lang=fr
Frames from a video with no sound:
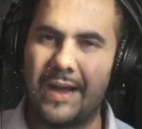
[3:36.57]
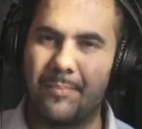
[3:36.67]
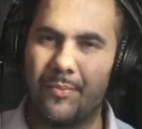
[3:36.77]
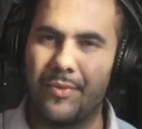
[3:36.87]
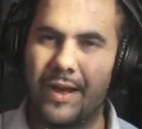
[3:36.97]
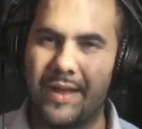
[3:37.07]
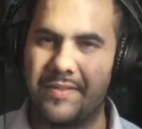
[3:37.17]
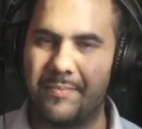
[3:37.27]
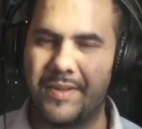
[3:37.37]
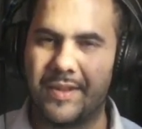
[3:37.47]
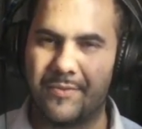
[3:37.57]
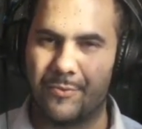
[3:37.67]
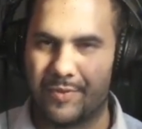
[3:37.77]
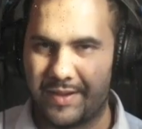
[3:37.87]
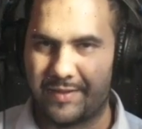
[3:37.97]
à répondre à, ces petites
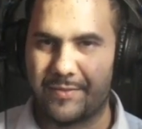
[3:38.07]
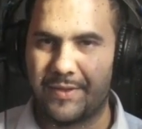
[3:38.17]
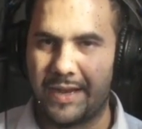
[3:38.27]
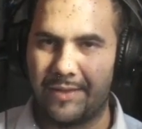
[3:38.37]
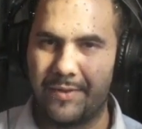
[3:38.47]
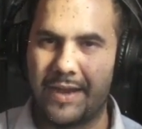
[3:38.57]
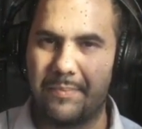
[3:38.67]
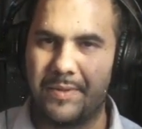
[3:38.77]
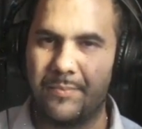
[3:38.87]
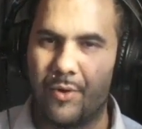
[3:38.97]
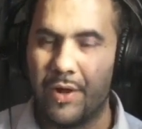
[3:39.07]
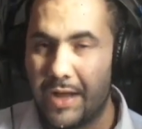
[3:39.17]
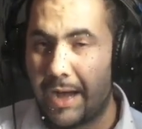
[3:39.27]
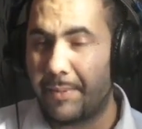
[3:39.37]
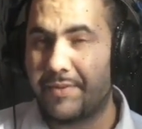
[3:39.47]
questions qui risquent d'arriver
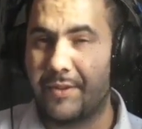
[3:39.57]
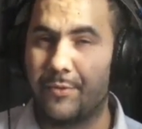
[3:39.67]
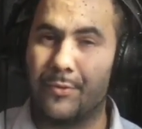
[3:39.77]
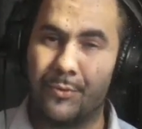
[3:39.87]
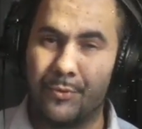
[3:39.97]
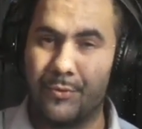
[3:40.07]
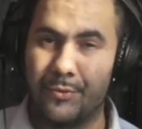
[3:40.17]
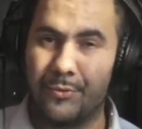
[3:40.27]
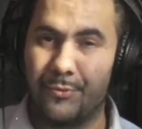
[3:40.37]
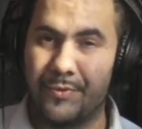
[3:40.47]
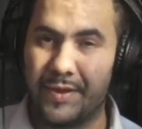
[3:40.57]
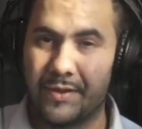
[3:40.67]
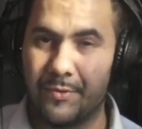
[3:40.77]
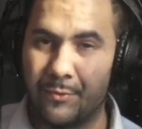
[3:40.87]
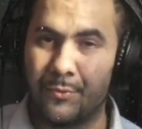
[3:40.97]
rapidement à partir de, du
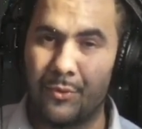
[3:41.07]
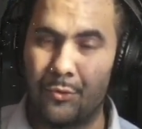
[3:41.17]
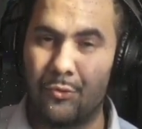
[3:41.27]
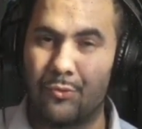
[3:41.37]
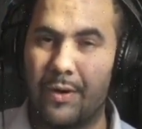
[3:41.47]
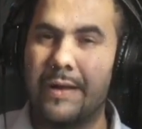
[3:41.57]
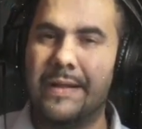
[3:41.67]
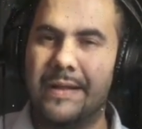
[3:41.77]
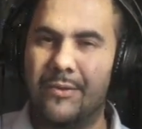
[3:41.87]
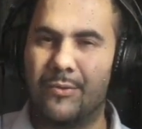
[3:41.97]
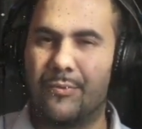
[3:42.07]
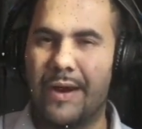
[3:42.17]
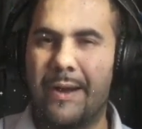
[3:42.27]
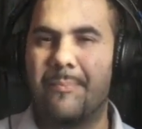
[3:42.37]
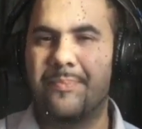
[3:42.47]
5, donc dans deux jours. Donc,
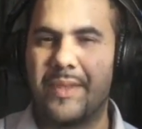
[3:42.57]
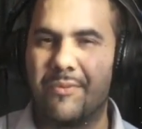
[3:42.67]
voilà.